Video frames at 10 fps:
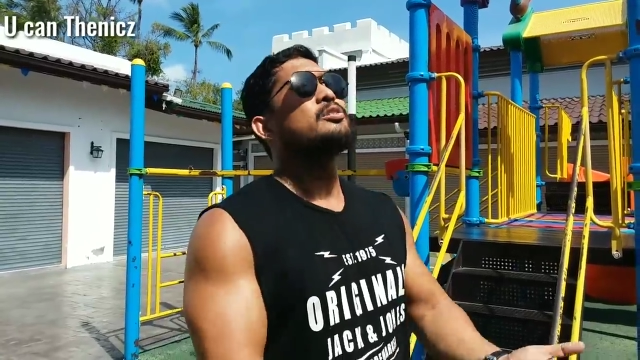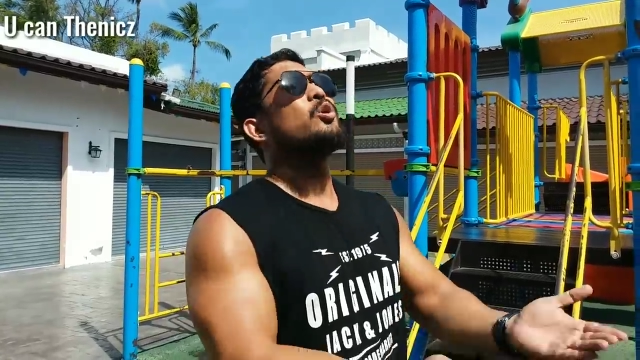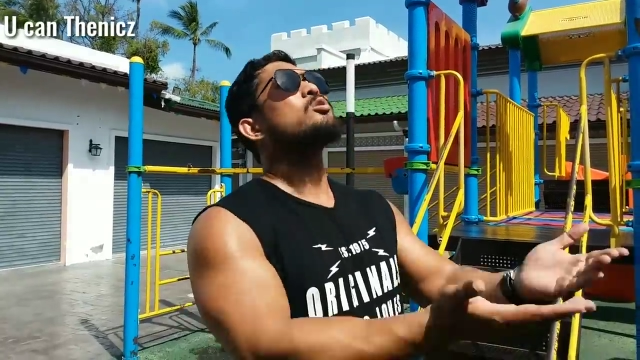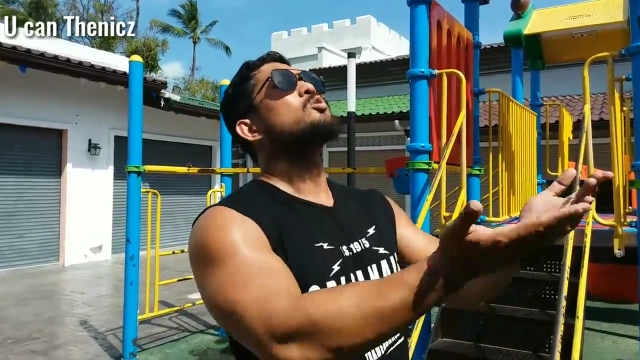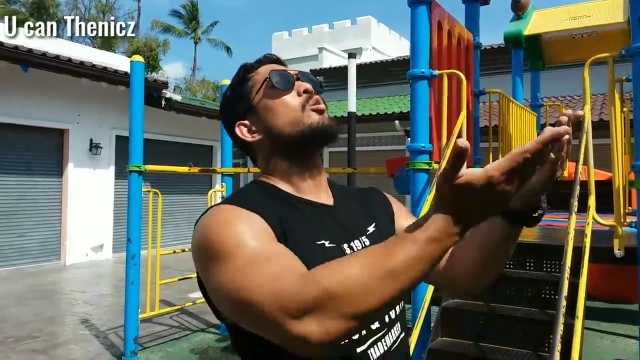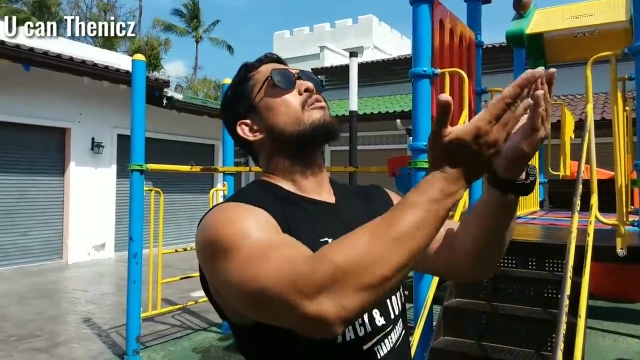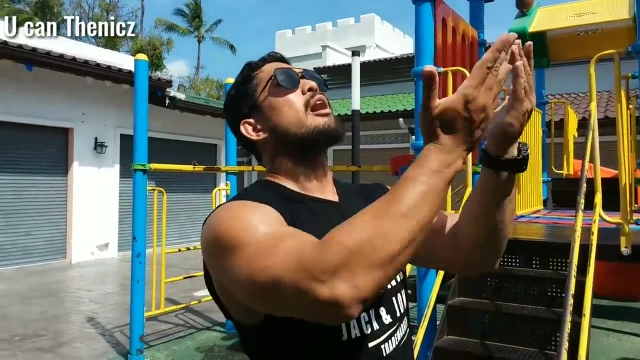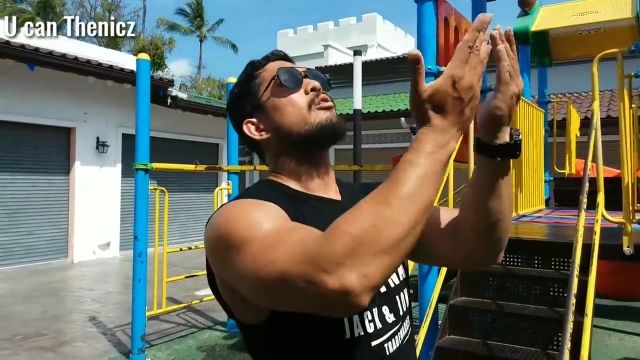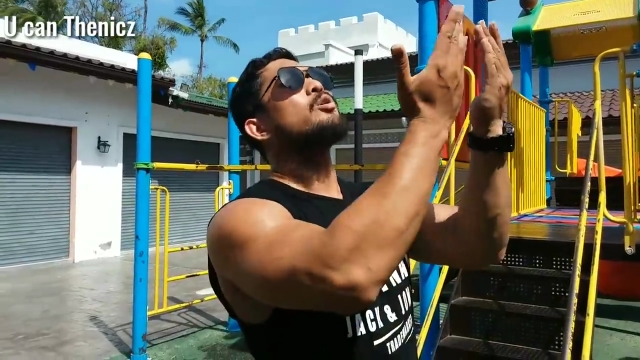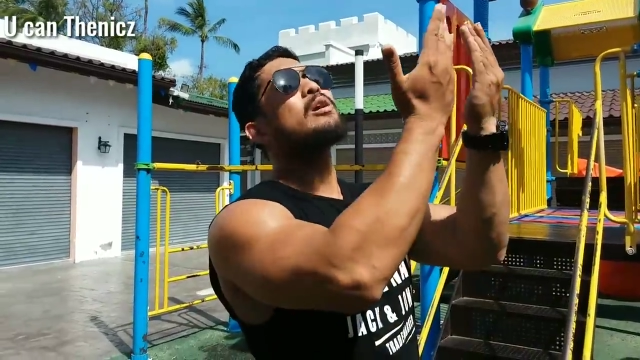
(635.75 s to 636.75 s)
ยกตัว
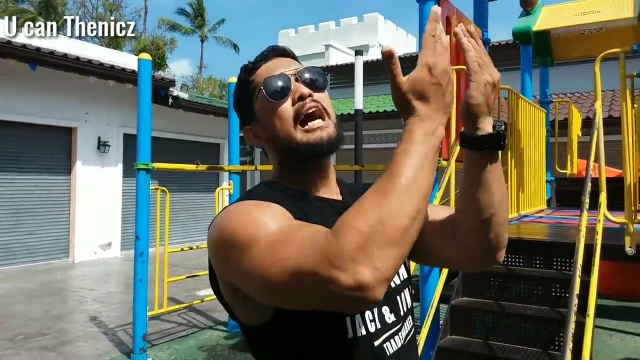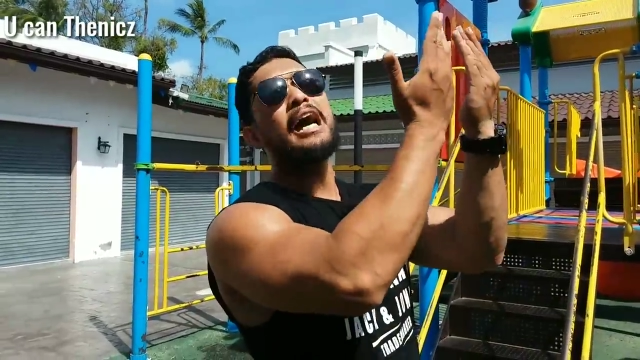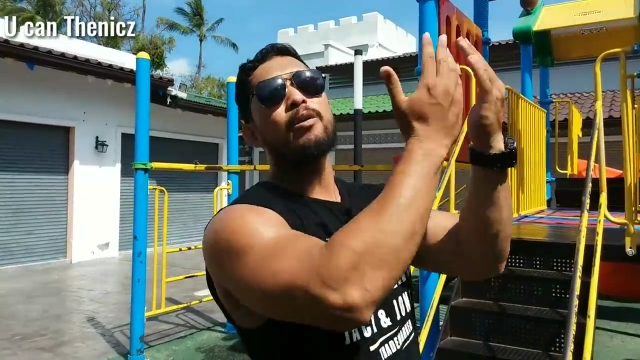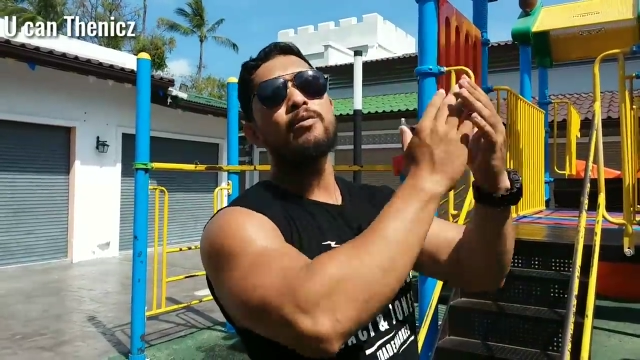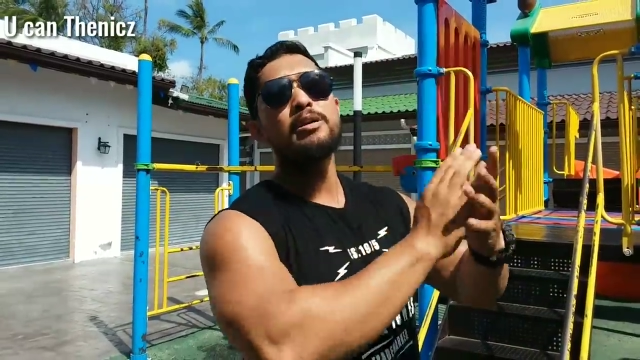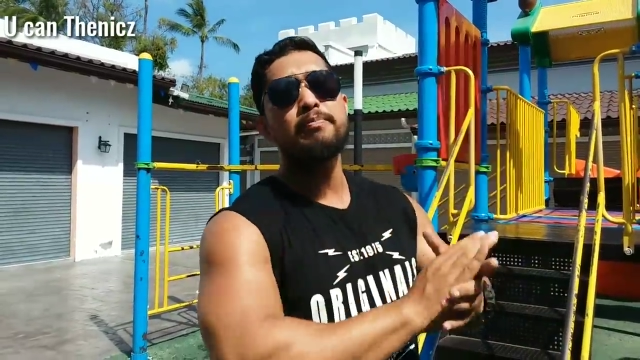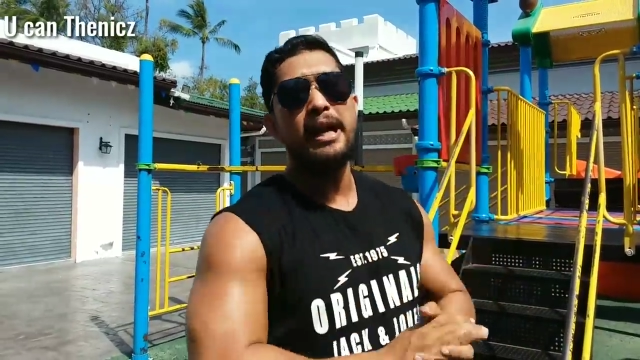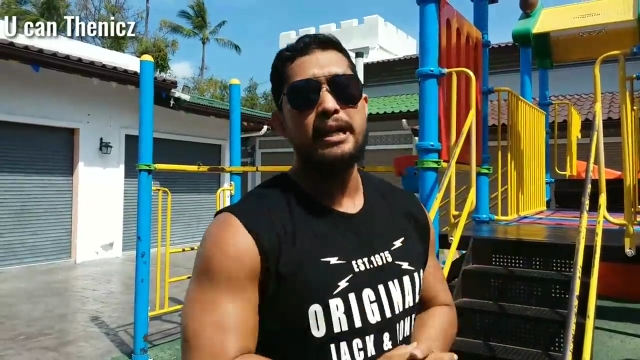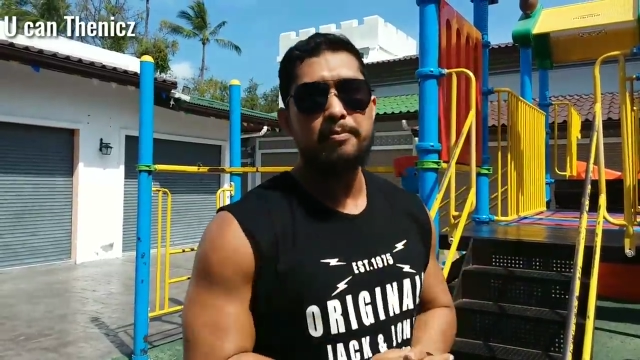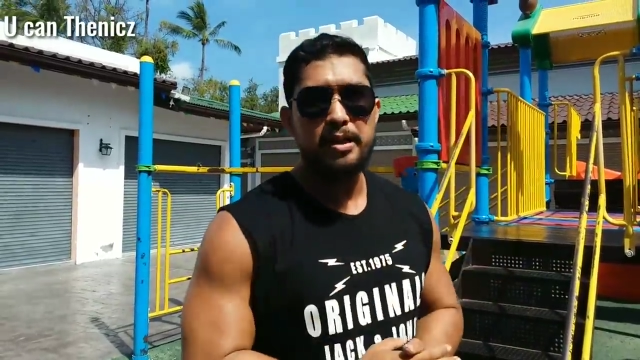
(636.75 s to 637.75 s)
เรายกขาเราขึ้นไป
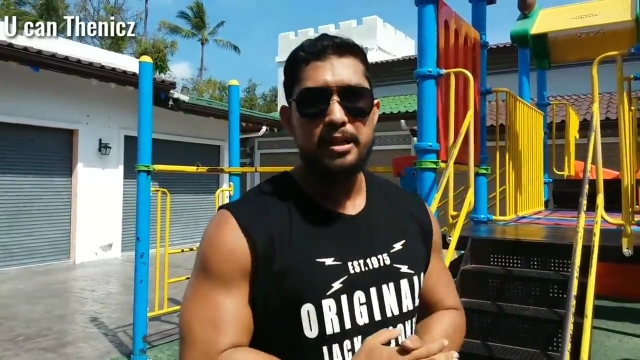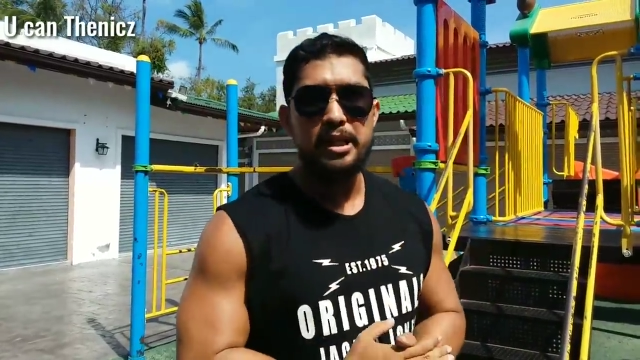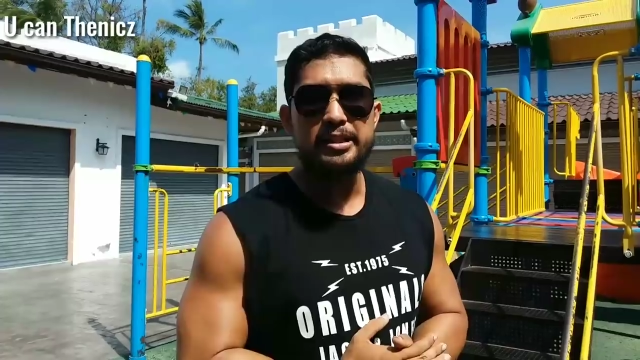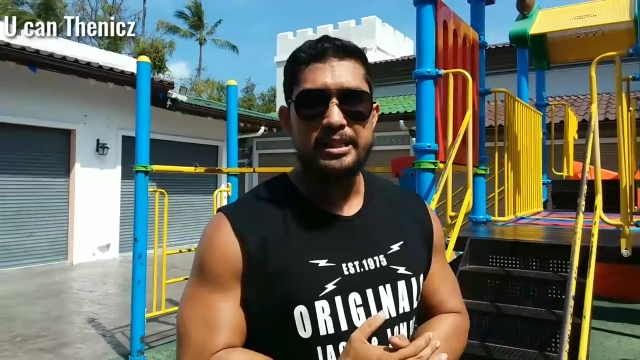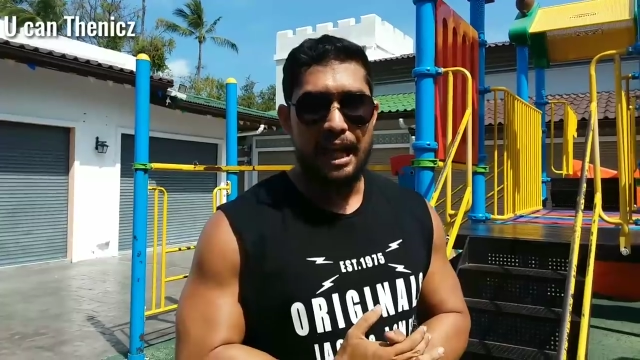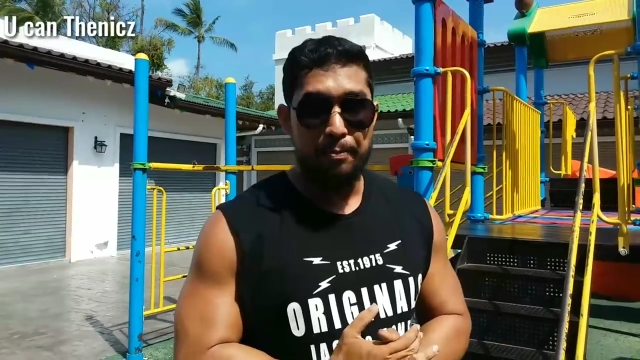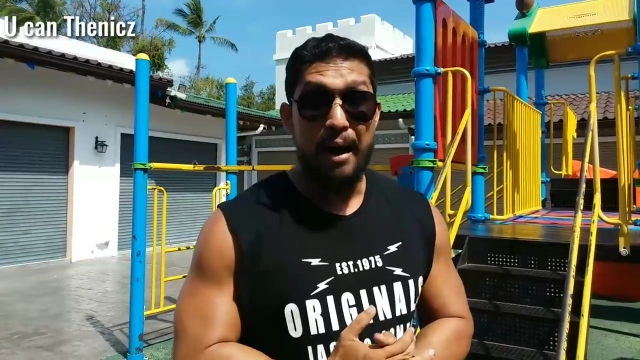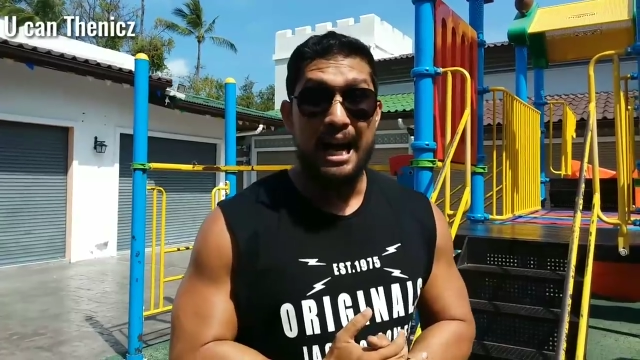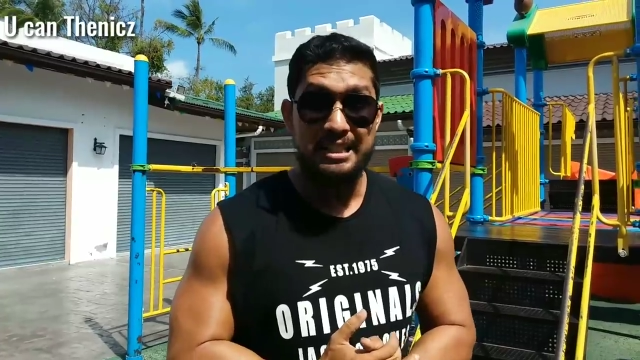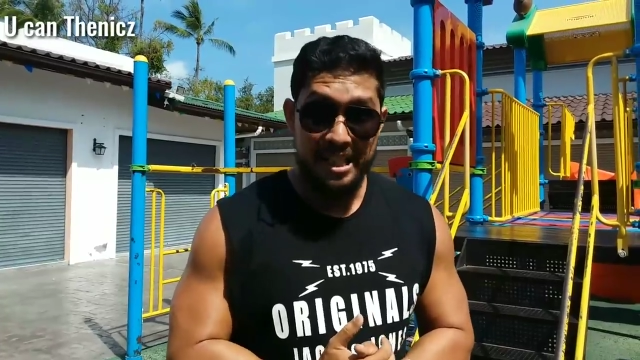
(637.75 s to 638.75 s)
เพื่อที่จะแตะ
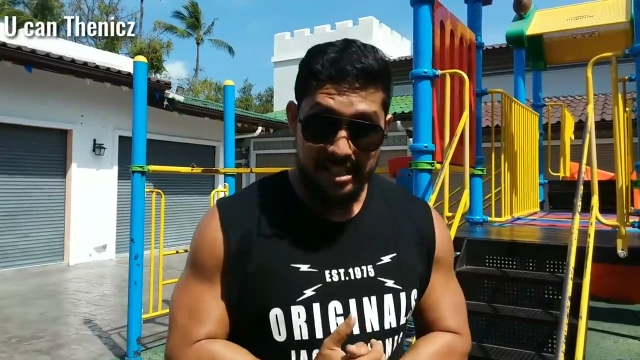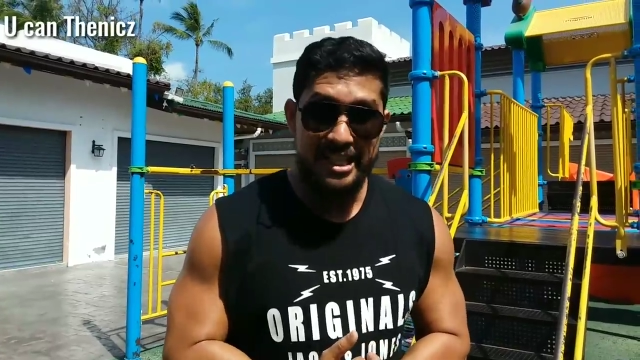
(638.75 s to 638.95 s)
บาร์จ